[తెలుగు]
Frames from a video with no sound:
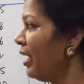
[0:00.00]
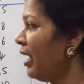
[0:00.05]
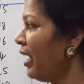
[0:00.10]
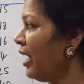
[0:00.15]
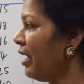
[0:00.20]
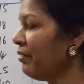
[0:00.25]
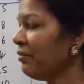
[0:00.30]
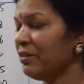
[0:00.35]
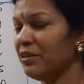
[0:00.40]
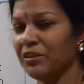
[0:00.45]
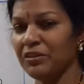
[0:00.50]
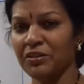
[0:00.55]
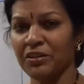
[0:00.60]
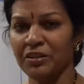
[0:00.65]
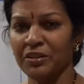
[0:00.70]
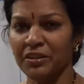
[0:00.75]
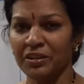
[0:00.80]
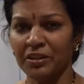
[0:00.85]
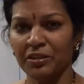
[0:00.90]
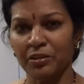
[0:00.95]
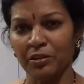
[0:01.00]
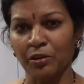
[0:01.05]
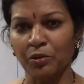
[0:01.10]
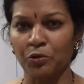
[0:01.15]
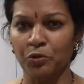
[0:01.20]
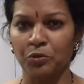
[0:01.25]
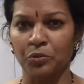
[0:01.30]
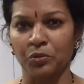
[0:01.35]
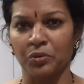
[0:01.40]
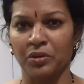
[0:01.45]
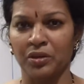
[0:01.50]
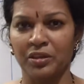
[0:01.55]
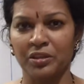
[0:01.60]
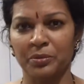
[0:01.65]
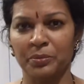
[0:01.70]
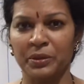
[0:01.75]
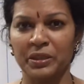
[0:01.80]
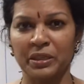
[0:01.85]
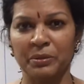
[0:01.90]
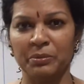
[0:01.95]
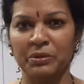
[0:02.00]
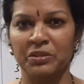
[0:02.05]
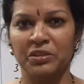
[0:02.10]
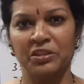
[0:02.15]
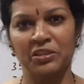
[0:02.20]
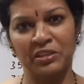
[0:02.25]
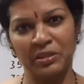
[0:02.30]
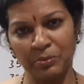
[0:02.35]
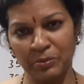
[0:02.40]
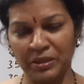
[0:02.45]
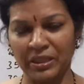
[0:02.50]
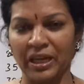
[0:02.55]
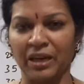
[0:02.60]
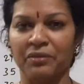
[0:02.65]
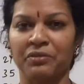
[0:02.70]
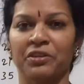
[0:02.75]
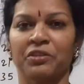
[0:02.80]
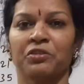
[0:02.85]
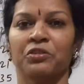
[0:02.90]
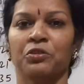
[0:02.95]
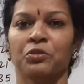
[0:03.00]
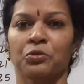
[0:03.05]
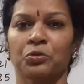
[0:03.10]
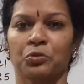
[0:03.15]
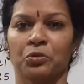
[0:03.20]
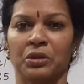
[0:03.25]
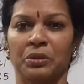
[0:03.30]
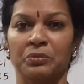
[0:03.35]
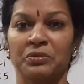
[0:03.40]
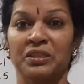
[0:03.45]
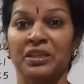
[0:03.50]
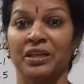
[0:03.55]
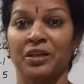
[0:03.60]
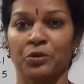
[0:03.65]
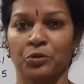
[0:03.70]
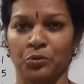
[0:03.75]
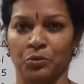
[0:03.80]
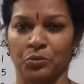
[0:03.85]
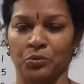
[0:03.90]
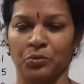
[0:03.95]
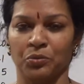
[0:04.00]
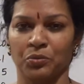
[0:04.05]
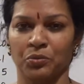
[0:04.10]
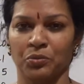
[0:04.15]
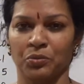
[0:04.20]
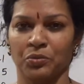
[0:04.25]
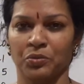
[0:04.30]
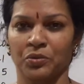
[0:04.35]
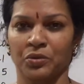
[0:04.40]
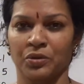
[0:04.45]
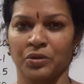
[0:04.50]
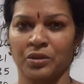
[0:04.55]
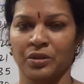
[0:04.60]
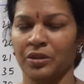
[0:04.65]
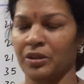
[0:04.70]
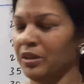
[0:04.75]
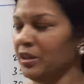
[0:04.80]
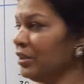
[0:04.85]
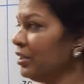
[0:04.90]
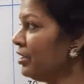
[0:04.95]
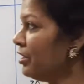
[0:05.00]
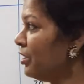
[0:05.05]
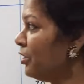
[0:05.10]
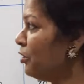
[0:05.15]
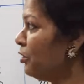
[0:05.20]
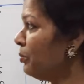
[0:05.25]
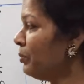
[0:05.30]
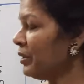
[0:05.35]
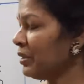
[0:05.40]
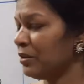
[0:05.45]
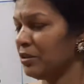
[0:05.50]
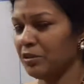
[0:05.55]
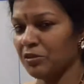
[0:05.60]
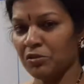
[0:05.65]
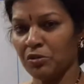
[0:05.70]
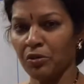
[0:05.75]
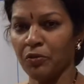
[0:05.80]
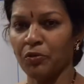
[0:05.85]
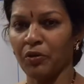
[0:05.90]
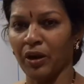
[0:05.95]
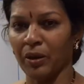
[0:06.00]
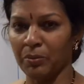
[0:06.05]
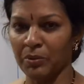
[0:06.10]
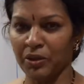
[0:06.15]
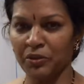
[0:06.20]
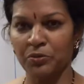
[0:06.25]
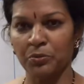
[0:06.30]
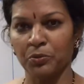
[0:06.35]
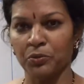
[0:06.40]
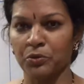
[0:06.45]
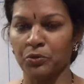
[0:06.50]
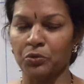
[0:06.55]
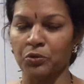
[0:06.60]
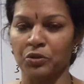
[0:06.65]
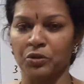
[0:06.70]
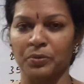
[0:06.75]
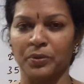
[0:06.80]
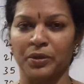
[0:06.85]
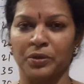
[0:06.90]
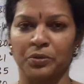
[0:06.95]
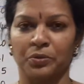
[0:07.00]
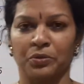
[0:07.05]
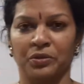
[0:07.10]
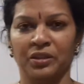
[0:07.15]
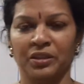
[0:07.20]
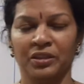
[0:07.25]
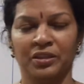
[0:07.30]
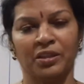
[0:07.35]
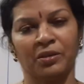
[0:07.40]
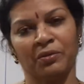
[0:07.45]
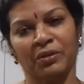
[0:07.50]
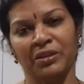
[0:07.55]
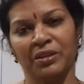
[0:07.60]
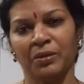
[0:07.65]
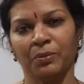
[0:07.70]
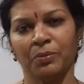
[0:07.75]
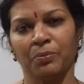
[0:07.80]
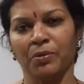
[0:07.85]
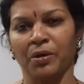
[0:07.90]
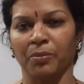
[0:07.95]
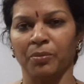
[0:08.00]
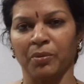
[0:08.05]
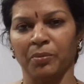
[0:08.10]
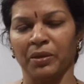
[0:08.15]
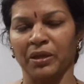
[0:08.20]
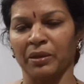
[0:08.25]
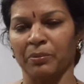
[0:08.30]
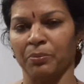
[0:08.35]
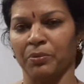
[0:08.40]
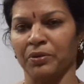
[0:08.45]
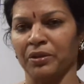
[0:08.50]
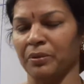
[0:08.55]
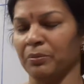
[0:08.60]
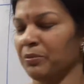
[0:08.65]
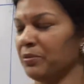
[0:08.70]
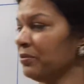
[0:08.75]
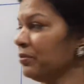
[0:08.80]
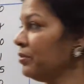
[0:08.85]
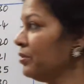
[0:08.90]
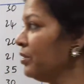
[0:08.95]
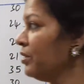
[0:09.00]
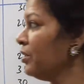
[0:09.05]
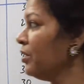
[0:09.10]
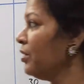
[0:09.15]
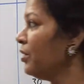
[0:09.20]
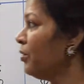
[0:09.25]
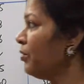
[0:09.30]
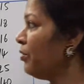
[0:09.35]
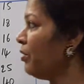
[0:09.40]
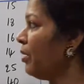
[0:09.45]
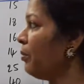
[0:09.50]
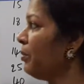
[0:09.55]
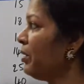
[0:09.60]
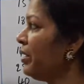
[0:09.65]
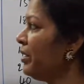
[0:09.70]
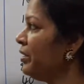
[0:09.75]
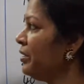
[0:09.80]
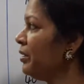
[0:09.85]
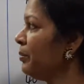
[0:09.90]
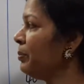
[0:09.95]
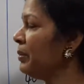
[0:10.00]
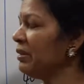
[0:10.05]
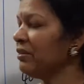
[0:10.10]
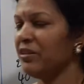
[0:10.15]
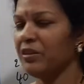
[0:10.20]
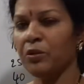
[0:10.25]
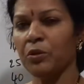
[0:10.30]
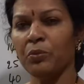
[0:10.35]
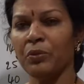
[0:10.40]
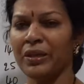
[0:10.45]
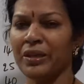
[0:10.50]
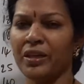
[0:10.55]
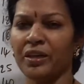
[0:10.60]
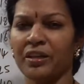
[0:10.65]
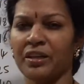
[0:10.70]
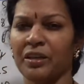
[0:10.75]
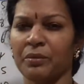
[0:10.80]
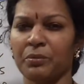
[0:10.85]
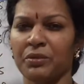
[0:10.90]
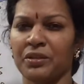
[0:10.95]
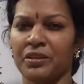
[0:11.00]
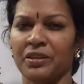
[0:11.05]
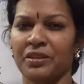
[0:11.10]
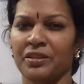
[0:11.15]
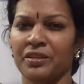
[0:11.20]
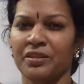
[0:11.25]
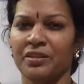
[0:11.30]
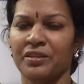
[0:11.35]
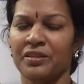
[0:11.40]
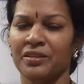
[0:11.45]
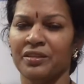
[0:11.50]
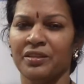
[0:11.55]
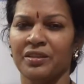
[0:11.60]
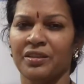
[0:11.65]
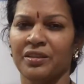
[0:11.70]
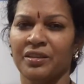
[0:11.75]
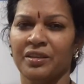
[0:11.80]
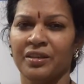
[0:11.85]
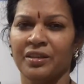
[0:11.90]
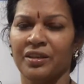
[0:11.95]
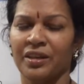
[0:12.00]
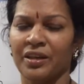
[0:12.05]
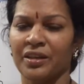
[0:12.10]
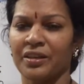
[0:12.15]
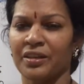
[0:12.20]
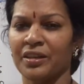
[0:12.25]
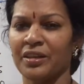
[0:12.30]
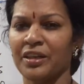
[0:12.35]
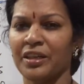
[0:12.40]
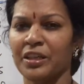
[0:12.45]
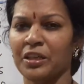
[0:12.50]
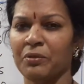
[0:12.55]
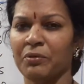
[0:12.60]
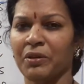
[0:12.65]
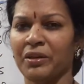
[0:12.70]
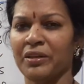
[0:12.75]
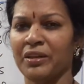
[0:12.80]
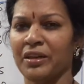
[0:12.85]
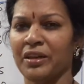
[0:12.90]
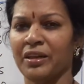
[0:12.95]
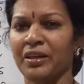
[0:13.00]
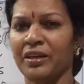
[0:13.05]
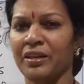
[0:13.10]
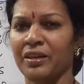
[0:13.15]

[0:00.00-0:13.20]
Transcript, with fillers: యావరేజ్ అంటే తెలుసు అర్థమెటిక్ మేము చేసినాం కదా యావరేజ్ తీసుకోవడం సగటు ఈ రెండు మెథడ్స్లో ఫార్ములాస్ ముందు గుర్తుపెట్టుకొని తర్వాత ప్రాబ్లంకి వెళ్ళిపోదాం ఫార్ములా అంటే పీ జీరో వన్ అంటాం ఇది అగ్రిగేటివ్ అయినా